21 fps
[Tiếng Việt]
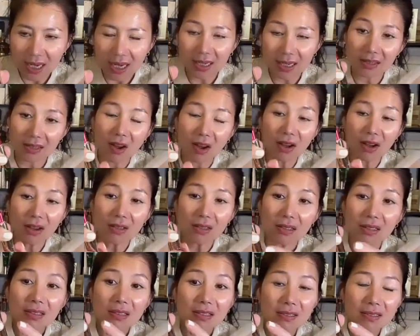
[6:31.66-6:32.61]
toàn là
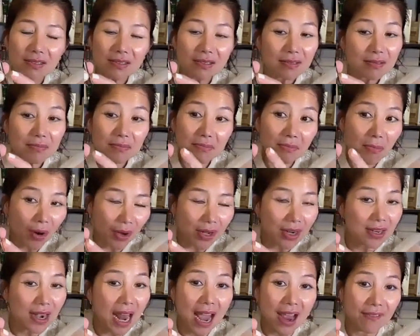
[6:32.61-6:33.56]
nó nó
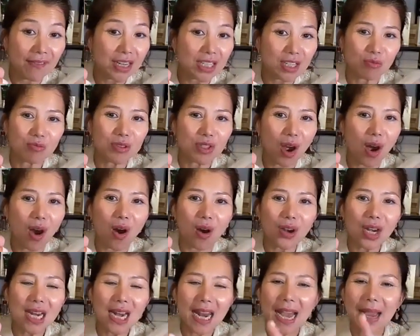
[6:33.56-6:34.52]
mọi người để vào trong
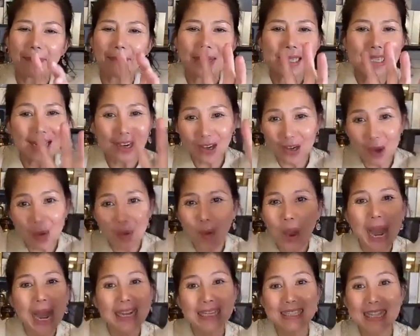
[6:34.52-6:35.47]
giỏ đi làm bây giờ
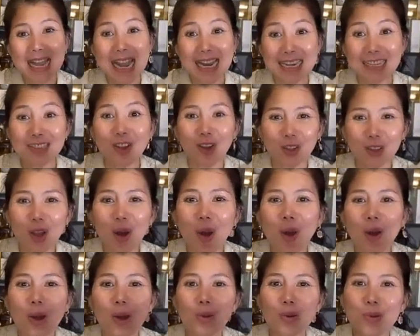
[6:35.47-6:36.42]
đâu có ai xài cái giỏ
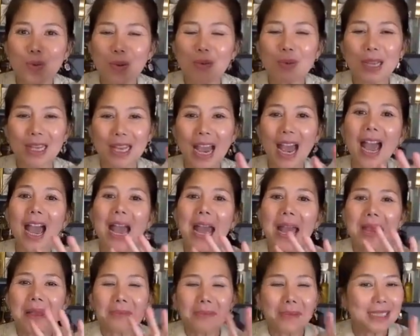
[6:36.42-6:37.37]
to đâu đúng không cả
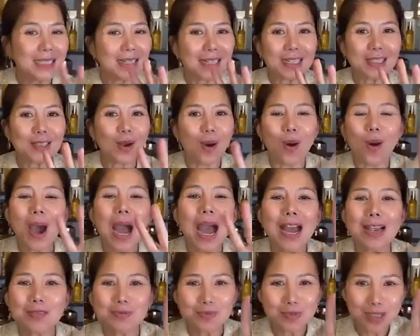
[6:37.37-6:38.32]
nhà bây giờ cái giỏ
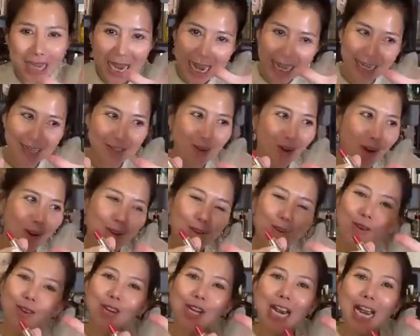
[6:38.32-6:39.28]
ai cũng xài cái
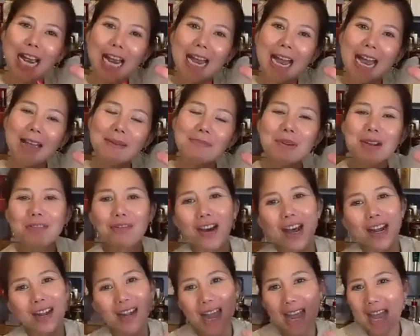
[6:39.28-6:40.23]
giỏ có
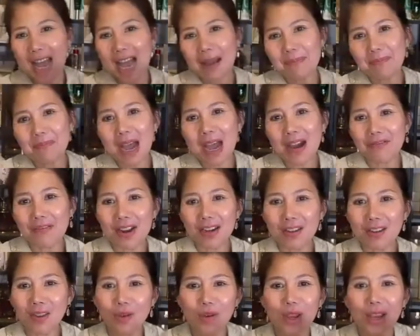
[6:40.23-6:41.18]
20 phân
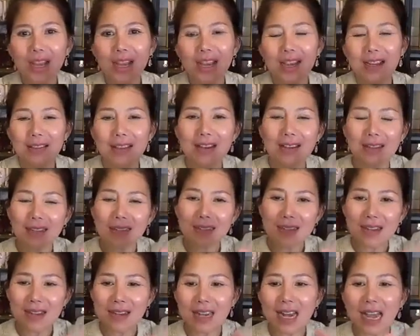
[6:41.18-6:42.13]
23 phân thôi
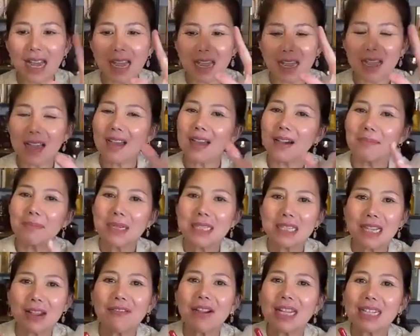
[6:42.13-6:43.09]
thì tất nhiên là
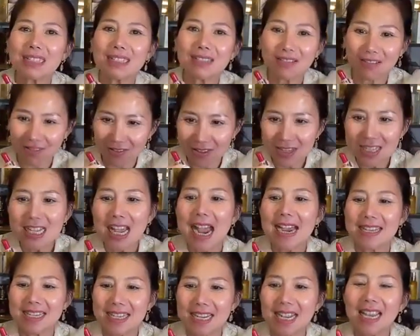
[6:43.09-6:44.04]
à, mình sẽ phải
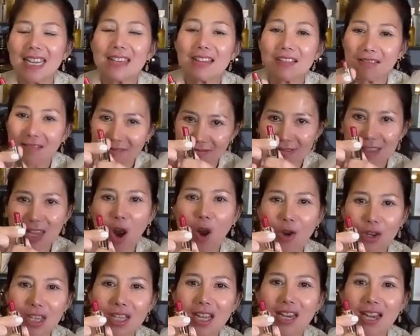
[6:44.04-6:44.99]
xài những cái
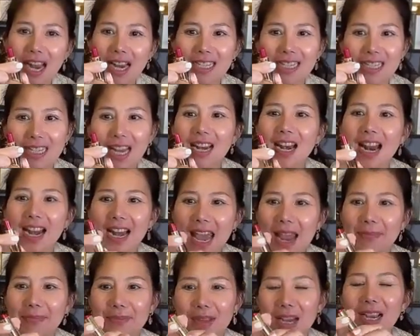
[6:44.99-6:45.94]
nhỏ như thế này thì rất
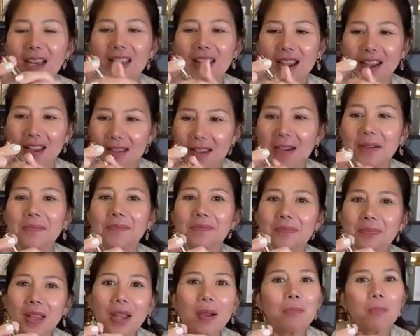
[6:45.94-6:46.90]
là đẹp nhé cả nhà
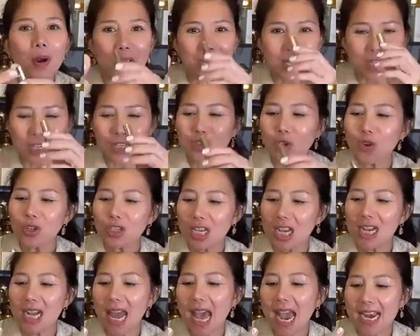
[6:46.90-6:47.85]
nhé mọi người
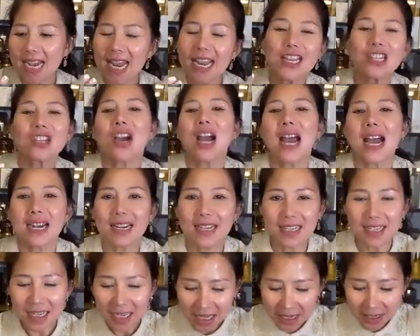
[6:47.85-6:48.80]
chốt trên like này cho
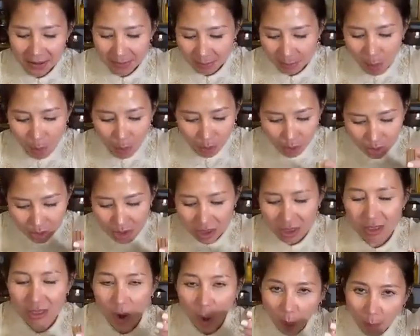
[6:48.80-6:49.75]
Hà đi một
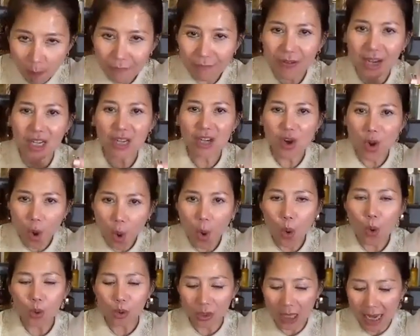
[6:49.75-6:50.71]
hộp phấn
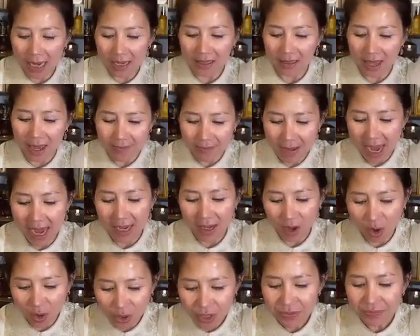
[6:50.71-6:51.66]
khô tặng thêm
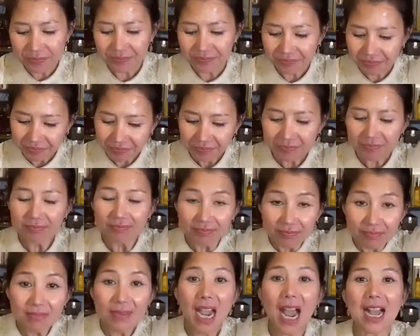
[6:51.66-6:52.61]
hai lõi
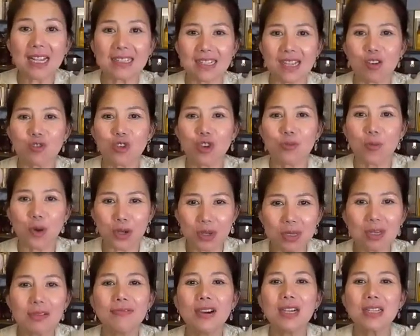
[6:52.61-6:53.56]
Hà sale cho
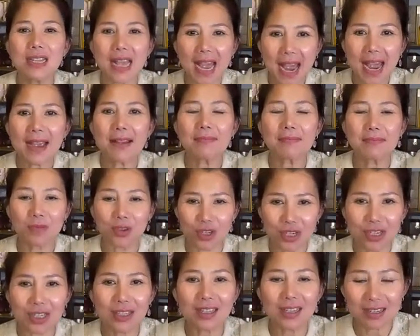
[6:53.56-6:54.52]
mọi người với giá
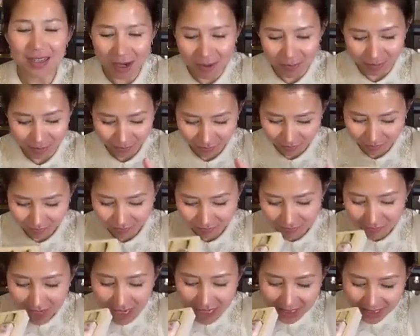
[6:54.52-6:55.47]
mọi người tin không
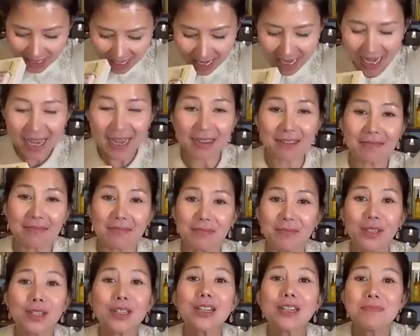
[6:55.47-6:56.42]
mới giá
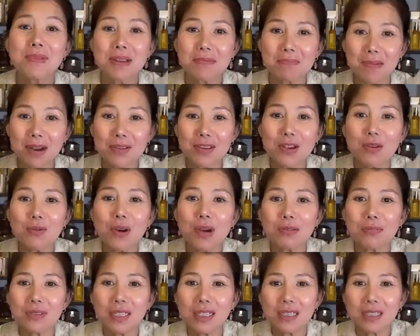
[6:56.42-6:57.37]
mọi người biết bao
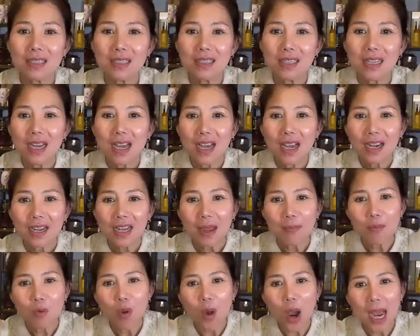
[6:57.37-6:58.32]
nhiêu không
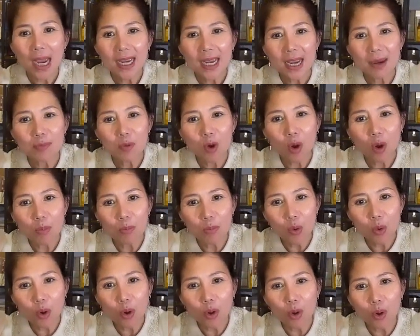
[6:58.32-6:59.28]
năm ngoái em
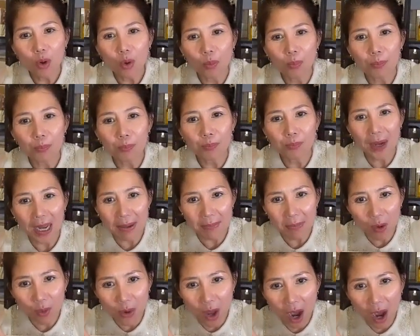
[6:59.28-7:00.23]
có mua hộp
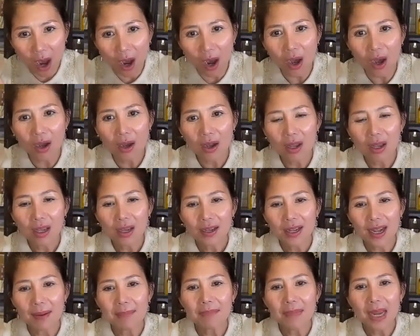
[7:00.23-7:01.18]
này màu đỏ,
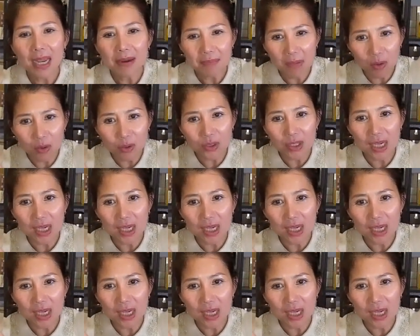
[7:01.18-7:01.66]
năm nay